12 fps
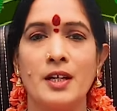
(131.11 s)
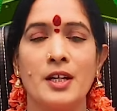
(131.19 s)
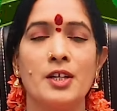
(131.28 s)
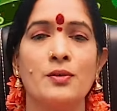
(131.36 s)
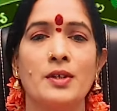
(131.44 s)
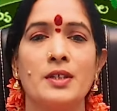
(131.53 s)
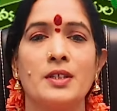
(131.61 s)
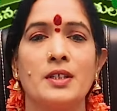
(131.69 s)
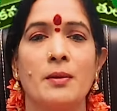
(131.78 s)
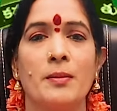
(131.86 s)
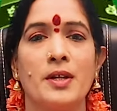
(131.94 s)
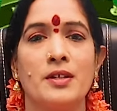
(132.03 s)
శనైశ్వరుడికి
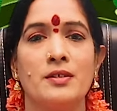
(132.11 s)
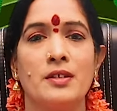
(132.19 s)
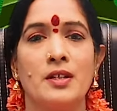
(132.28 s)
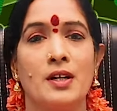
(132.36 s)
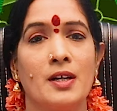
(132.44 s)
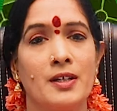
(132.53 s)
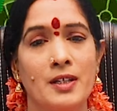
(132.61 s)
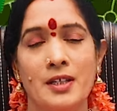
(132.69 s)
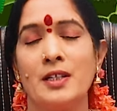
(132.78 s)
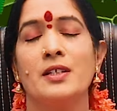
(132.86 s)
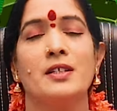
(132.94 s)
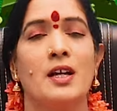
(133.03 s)
సంబంధించిందే కానివ్వండి
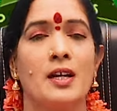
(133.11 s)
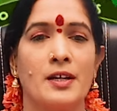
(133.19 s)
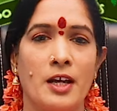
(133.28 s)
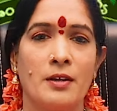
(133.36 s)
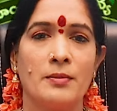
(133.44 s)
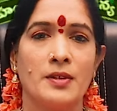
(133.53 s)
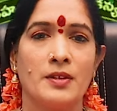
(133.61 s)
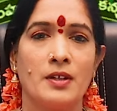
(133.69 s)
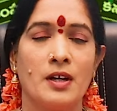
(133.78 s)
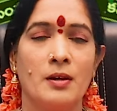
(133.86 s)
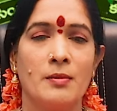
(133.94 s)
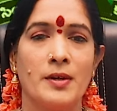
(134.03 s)
ఇంకా చాలా టైం
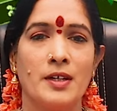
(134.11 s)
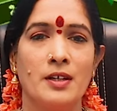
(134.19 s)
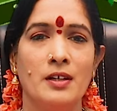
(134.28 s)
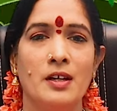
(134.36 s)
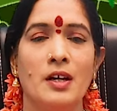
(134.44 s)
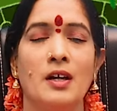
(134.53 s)
ఉంది కాబట్టి